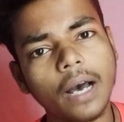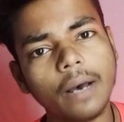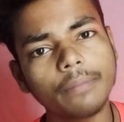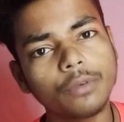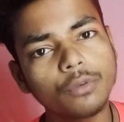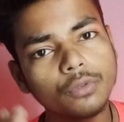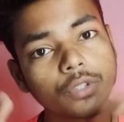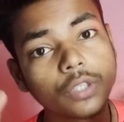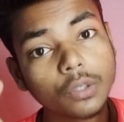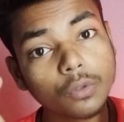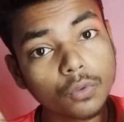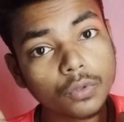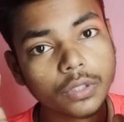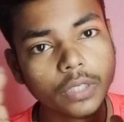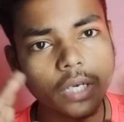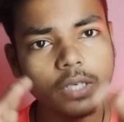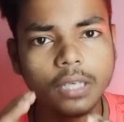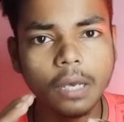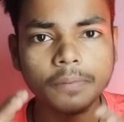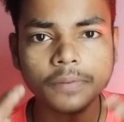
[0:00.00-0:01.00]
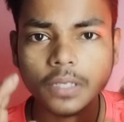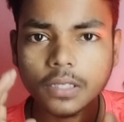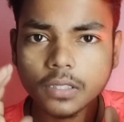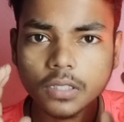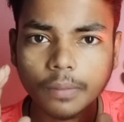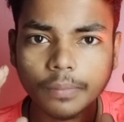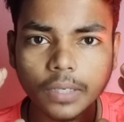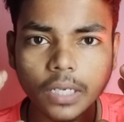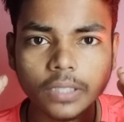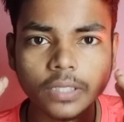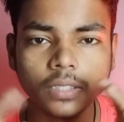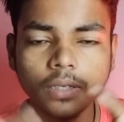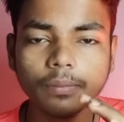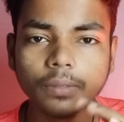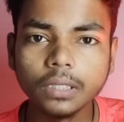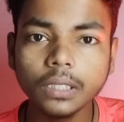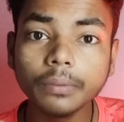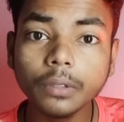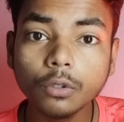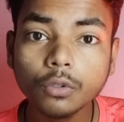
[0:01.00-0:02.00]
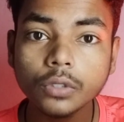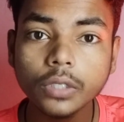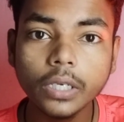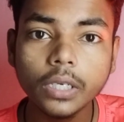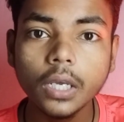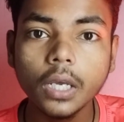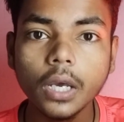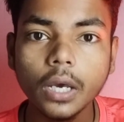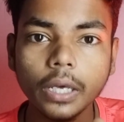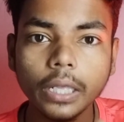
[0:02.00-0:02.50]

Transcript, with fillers: हाँ म्यूजिक उसके हिसाब से जमना चाहिए मतलब कि उसके